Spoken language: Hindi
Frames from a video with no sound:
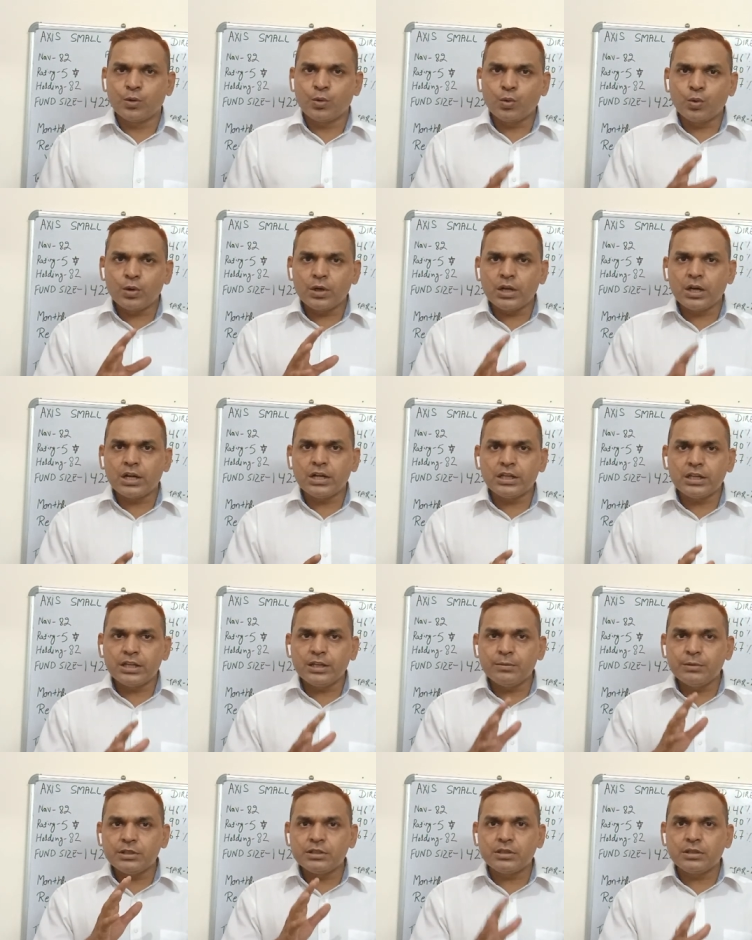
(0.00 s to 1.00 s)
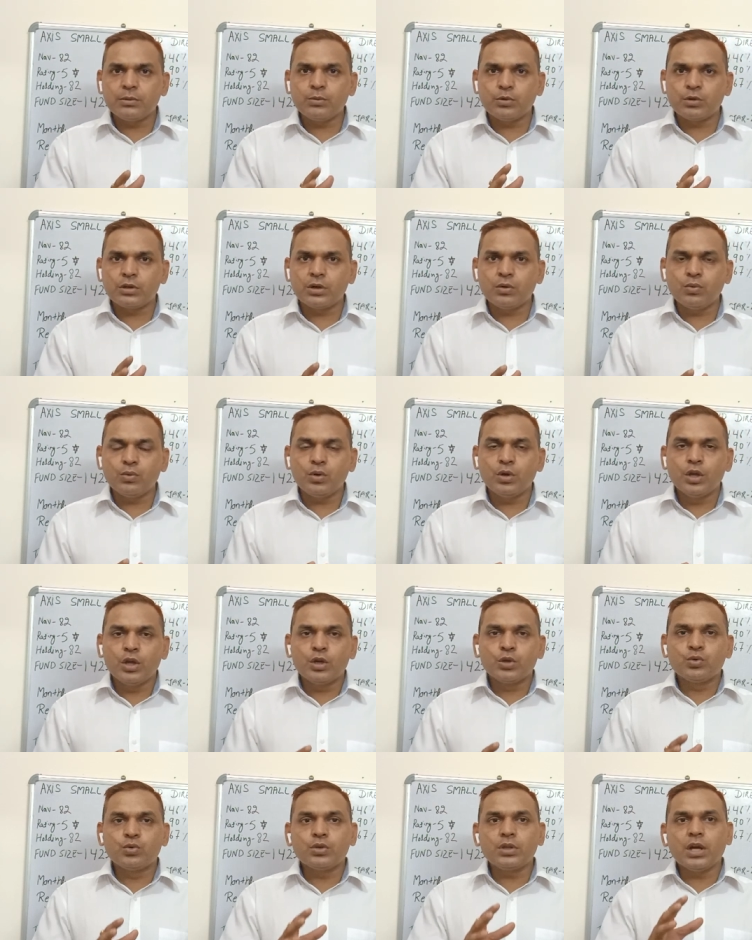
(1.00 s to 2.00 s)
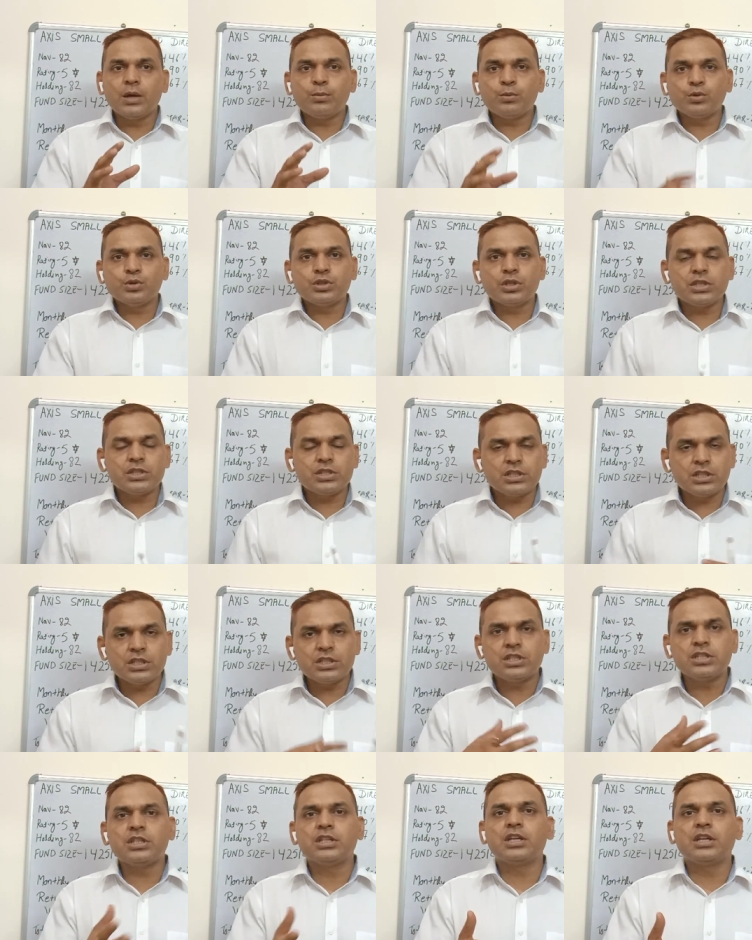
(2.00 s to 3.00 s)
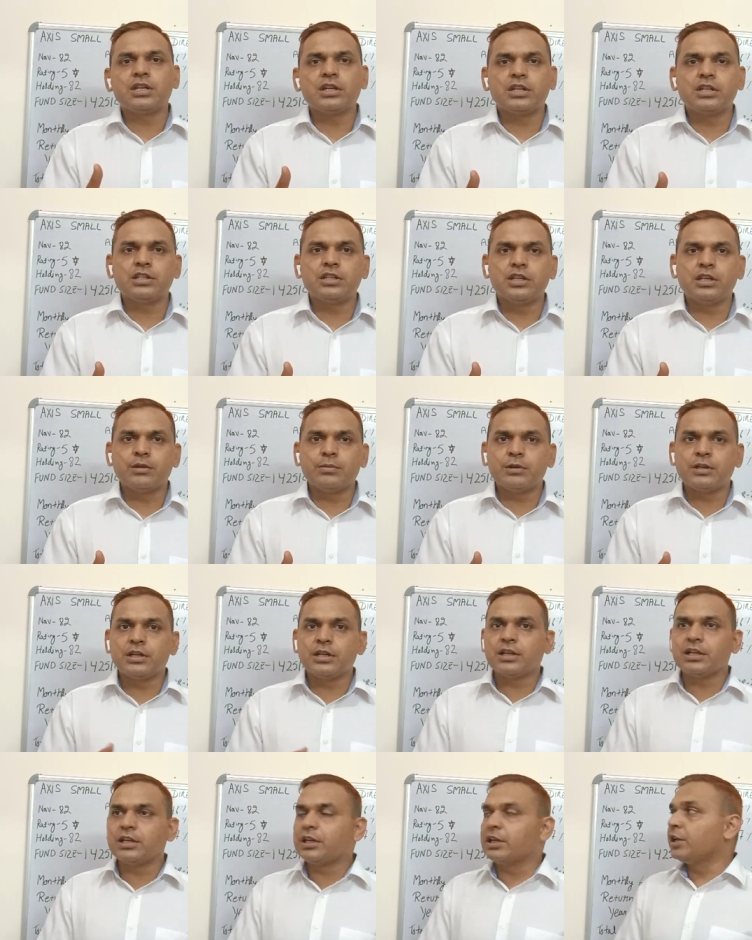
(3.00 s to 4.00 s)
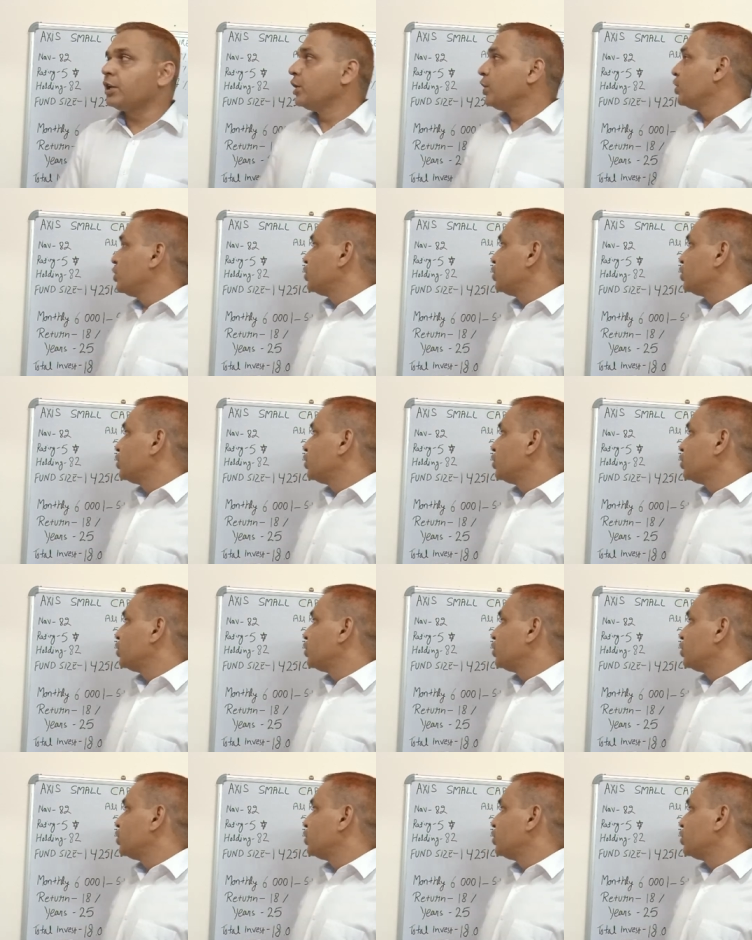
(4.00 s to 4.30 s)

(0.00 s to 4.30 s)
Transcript: और लगाने के लिए मैं इसलिए बोल रहा हूँ क्योंकि आपको सस्ते सिक्के खरीदने के मिल रहे हैं